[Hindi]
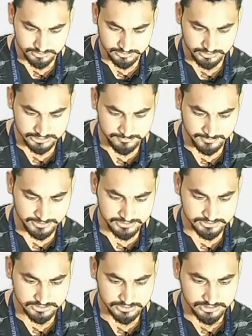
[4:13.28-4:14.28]
स्पेस
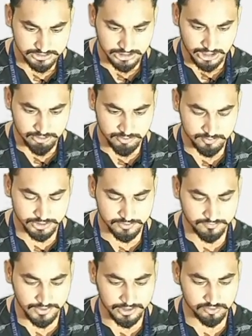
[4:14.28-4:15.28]
अब हम जिस
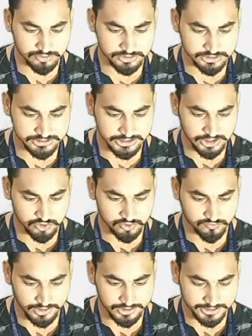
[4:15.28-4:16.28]
फाइल को डिलीट करना उस
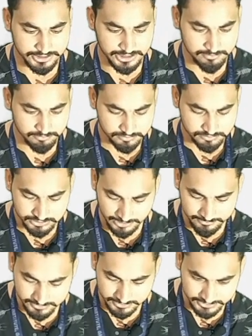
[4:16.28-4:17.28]
फाइल का नाम टाइप
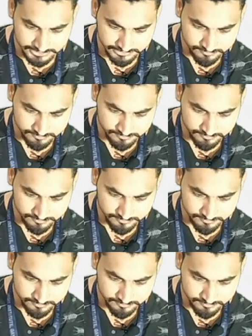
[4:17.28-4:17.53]
करेंगे